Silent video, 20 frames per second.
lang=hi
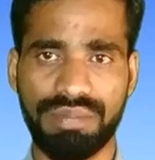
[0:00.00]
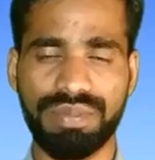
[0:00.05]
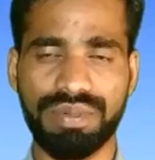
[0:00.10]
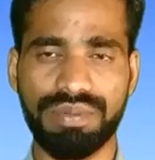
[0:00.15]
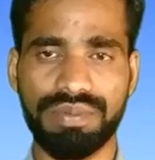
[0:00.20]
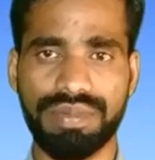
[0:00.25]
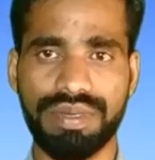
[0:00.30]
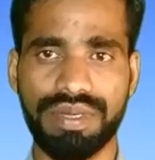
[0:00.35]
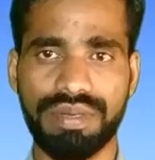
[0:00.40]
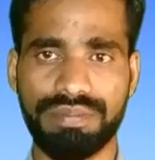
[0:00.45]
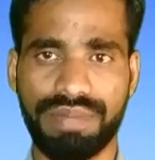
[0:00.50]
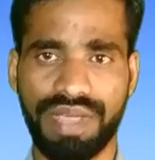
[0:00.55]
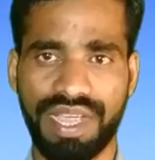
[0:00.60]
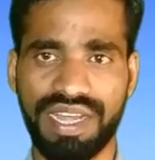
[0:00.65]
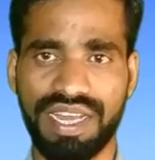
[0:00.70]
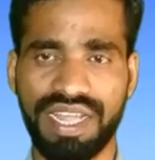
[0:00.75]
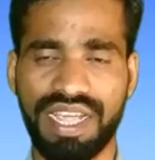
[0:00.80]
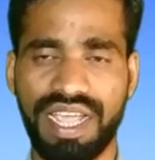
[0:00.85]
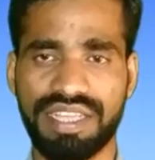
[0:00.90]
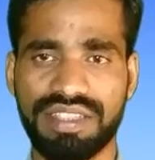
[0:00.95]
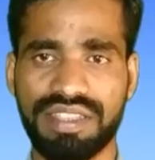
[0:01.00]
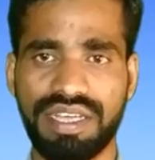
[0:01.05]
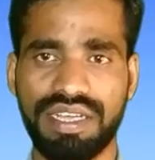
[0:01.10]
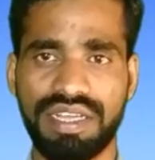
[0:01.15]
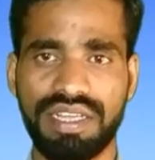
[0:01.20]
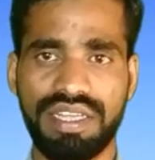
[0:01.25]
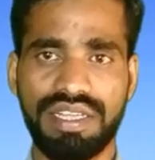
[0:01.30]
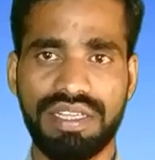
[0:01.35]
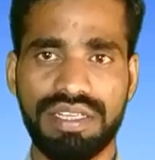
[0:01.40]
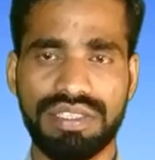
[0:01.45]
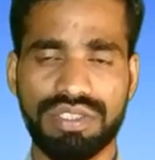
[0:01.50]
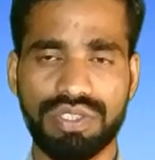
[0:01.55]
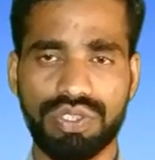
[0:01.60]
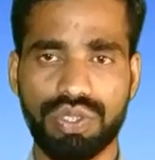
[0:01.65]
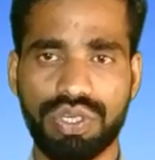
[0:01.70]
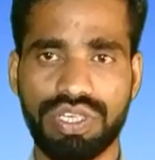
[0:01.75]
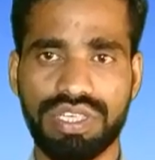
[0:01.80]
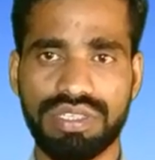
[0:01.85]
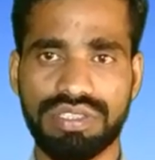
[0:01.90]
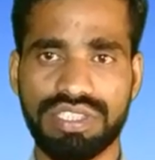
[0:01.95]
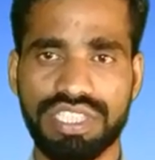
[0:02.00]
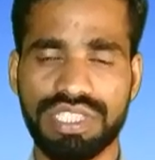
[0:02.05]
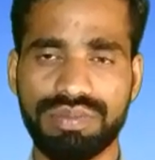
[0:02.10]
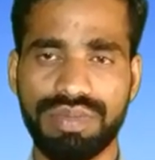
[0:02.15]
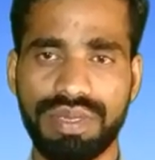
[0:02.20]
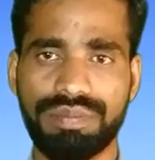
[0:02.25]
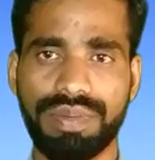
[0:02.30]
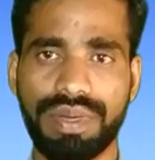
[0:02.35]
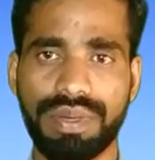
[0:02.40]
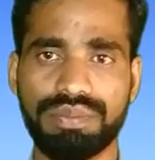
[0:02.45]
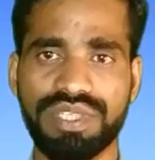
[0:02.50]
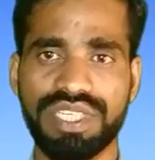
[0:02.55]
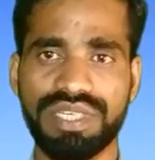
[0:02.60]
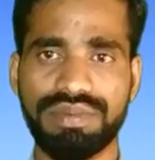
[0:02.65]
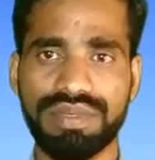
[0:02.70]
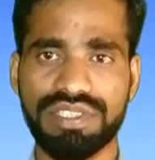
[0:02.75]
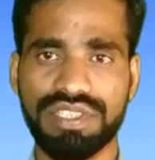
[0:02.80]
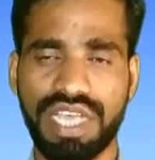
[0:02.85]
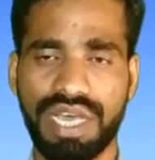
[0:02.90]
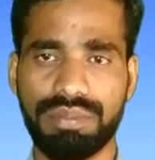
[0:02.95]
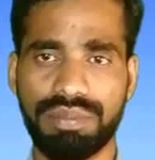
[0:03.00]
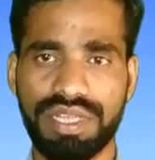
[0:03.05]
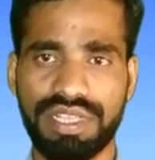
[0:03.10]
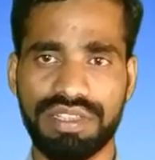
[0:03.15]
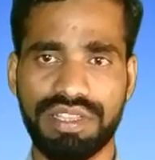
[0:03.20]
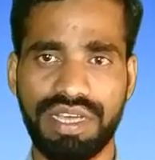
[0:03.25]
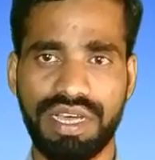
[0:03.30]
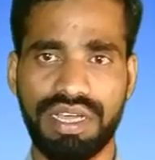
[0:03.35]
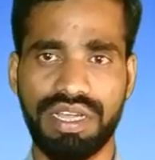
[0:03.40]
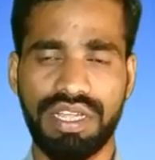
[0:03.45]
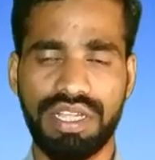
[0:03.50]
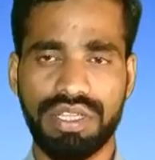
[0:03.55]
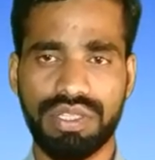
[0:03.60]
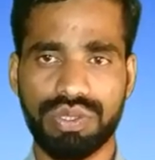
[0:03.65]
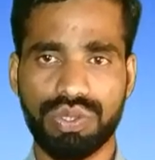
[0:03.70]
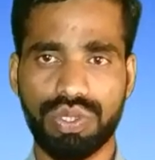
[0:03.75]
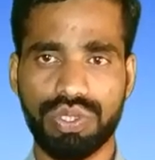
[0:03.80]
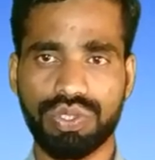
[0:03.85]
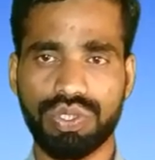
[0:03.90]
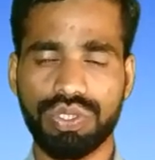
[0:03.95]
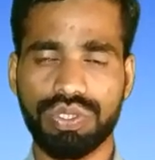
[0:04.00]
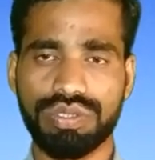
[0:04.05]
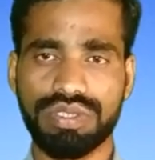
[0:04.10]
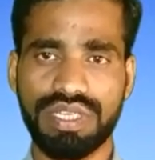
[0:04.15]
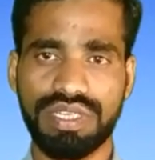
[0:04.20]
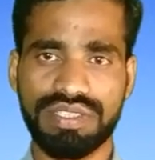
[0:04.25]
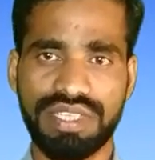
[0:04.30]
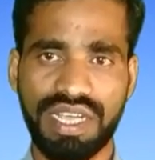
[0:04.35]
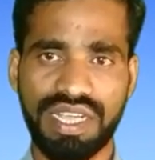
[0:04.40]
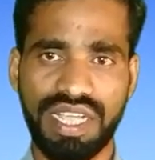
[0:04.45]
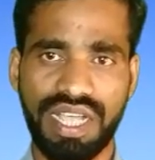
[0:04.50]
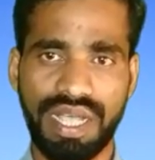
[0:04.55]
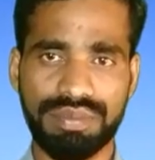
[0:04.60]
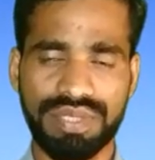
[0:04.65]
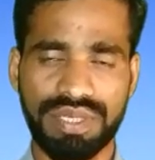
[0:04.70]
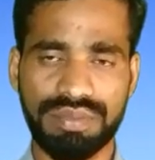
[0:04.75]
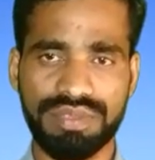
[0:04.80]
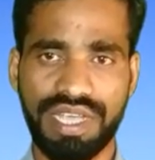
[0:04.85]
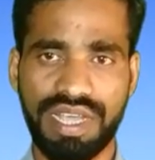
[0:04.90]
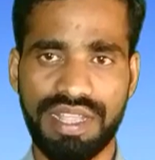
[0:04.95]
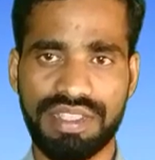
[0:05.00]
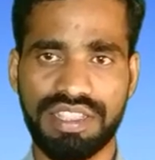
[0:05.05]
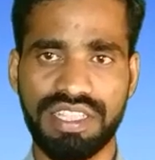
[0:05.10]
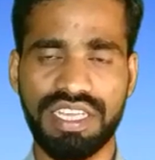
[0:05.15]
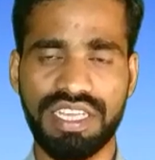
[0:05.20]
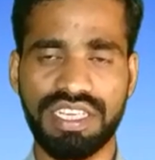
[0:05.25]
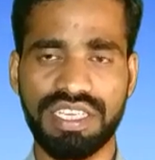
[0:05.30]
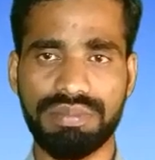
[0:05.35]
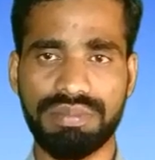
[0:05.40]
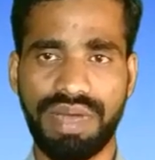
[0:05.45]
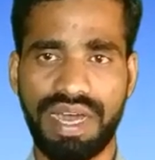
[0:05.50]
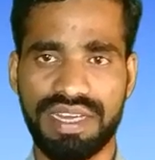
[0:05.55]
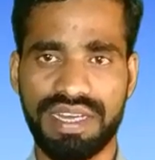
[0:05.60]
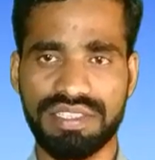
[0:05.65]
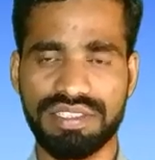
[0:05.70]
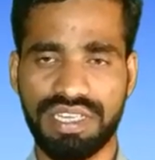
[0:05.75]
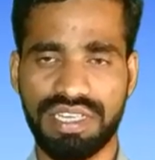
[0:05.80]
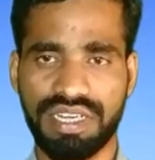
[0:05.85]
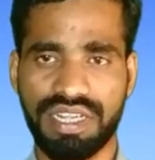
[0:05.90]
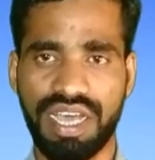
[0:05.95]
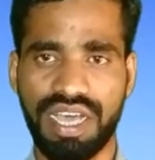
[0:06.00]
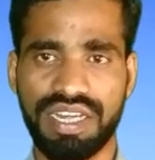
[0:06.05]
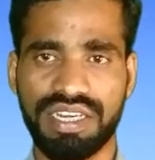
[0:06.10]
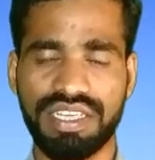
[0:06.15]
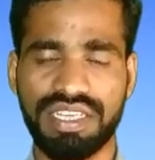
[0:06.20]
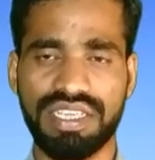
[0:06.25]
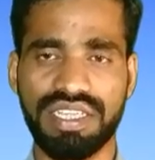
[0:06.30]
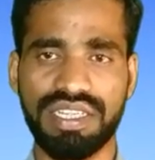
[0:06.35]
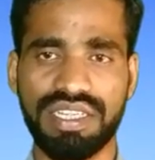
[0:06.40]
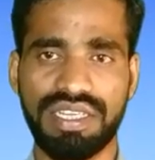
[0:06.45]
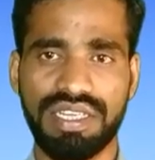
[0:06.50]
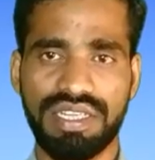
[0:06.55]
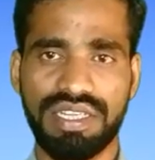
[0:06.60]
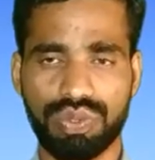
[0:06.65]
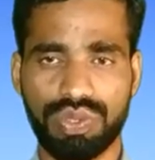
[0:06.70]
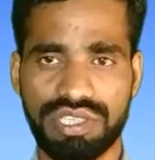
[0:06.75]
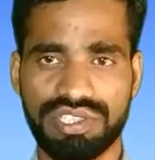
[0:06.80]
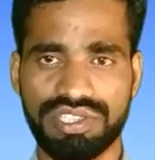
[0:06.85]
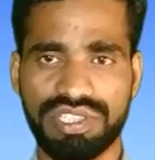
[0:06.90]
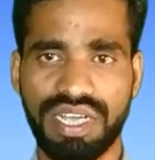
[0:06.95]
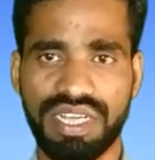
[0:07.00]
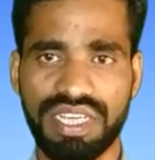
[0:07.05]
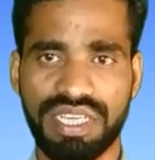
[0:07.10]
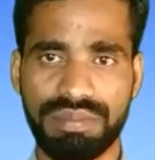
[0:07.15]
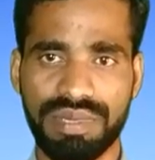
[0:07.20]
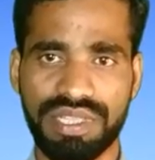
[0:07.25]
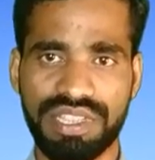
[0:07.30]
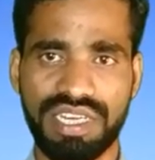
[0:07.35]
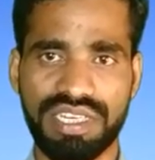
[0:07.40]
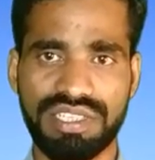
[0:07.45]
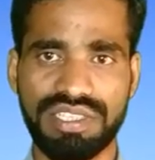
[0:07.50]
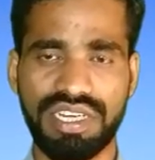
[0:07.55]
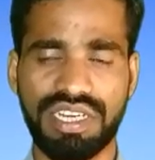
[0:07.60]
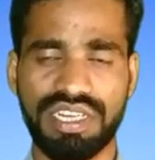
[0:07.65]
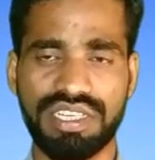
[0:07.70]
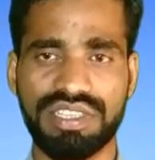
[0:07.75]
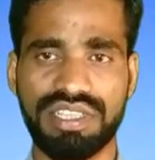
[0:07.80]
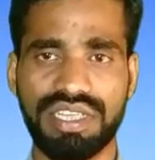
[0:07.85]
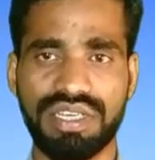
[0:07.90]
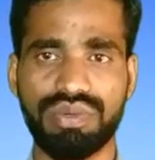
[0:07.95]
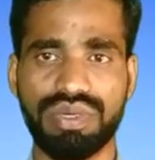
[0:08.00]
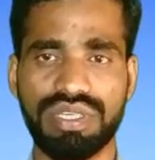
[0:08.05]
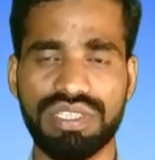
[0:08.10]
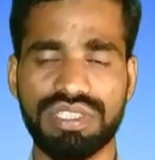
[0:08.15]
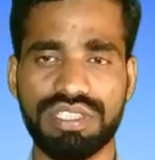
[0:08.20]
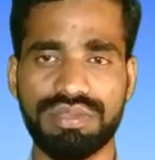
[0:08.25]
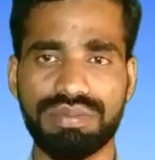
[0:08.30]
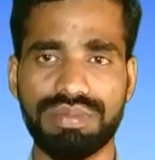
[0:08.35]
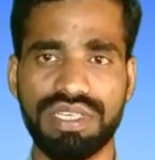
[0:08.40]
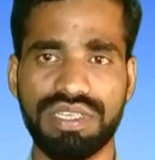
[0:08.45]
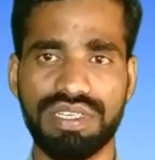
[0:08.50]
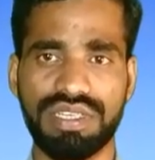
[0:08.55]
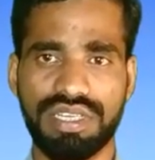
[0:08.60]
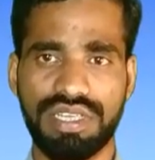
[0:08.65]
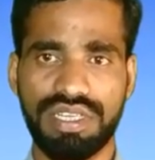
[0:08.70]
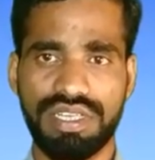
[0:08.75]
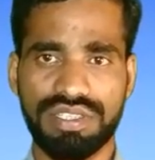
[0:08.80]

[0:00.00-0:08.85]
ऐप बैन लगाया था जो जिसमें पबजी भी शामिल था दोस्तों जैसा कि आप सब जानते हैं कि भारत सरकार की सुरक्षा के मद्देनजर रखते हुए जिसमें